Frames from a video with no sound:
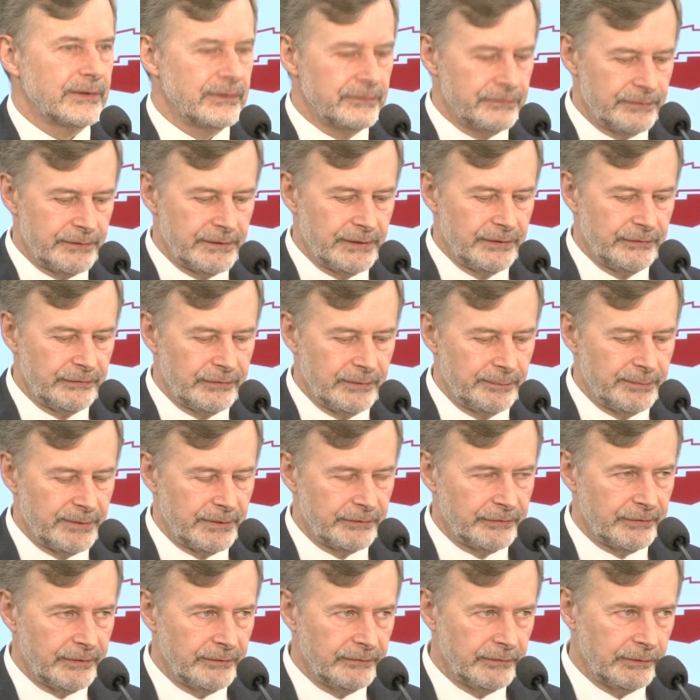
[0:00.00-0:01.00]
konferencję
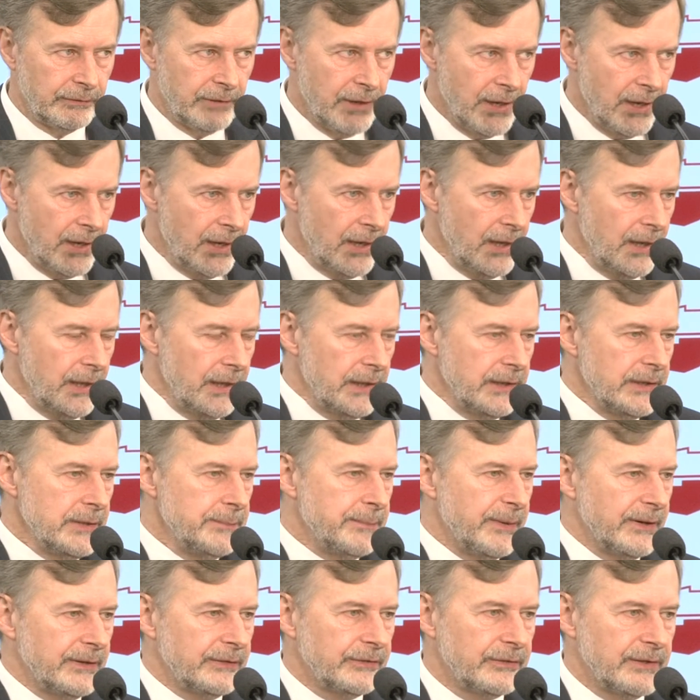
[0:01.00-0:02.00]
prasową. I
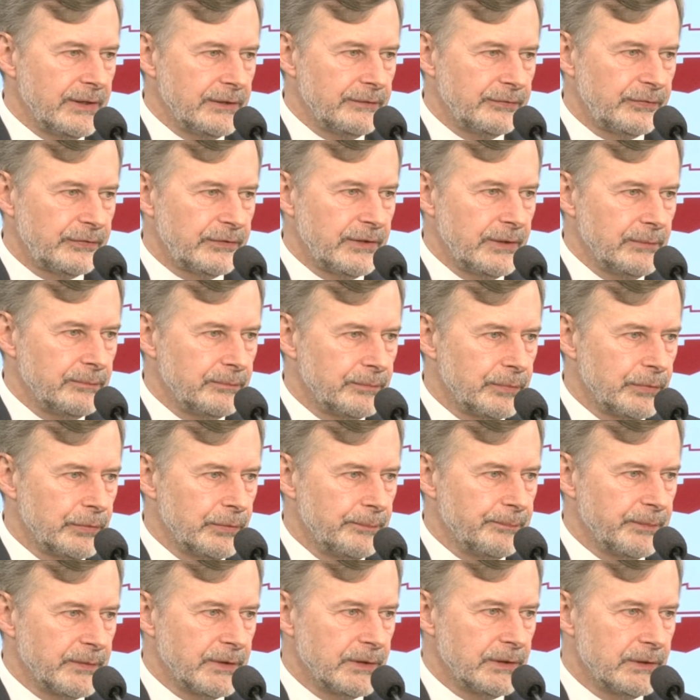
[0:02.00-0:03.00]
parę zdań wstępu.